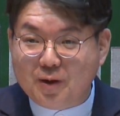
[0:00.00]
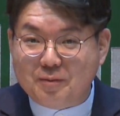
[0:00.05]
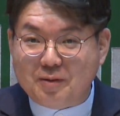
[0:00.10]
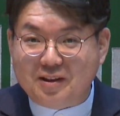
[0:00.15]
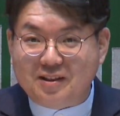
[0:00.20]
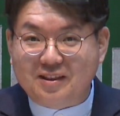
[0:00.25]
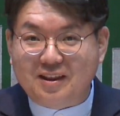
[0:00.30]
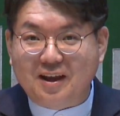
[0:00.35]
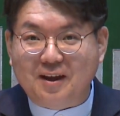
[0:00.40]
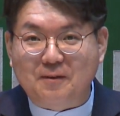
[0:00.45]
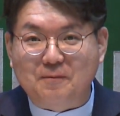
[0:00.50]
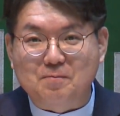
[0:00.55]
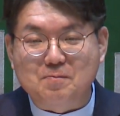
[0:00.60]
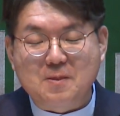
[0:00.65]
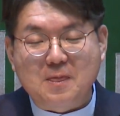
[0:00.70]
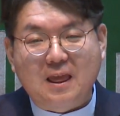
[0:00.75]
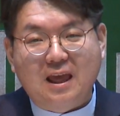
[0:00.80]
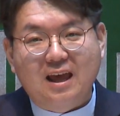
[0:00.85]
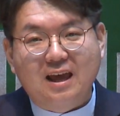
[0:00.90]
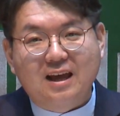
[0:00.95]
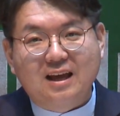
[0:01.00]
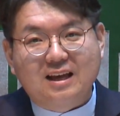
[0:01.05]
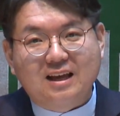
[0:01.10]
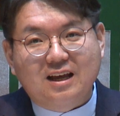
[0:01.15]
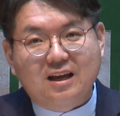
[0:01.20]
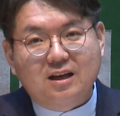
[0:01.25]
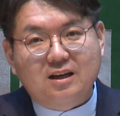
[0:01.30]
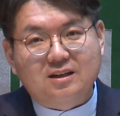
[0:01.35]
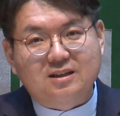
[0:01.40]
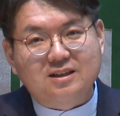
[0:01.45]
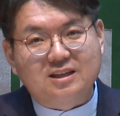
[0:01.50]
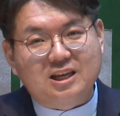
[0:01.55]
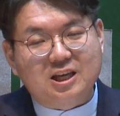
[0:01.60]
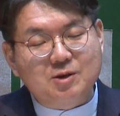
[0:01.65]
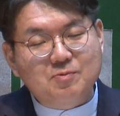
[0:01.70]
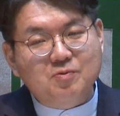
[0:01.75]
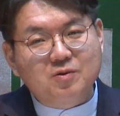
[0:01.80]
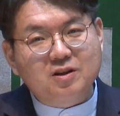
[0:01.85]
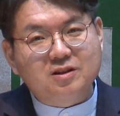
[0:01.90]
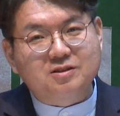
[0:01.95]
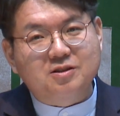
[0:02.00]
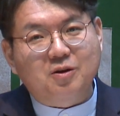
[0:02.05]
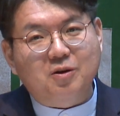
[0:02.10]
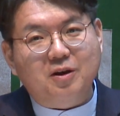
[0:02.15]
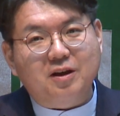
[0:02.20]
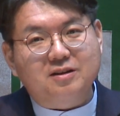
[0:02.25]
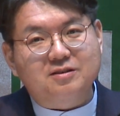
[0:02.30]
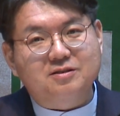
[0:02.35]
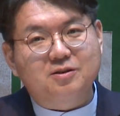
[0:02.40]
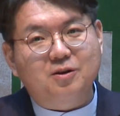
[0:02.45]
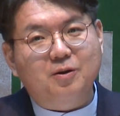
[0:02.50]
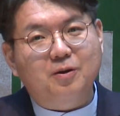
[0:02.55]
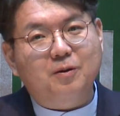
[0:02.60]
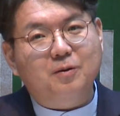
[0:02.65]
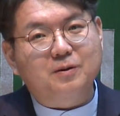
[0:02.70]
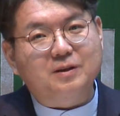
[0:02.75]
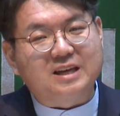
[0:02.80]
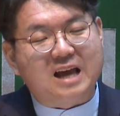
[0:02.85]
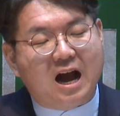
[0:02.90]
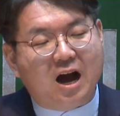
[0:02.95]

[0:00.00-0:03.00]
예배 때그 히브리서에서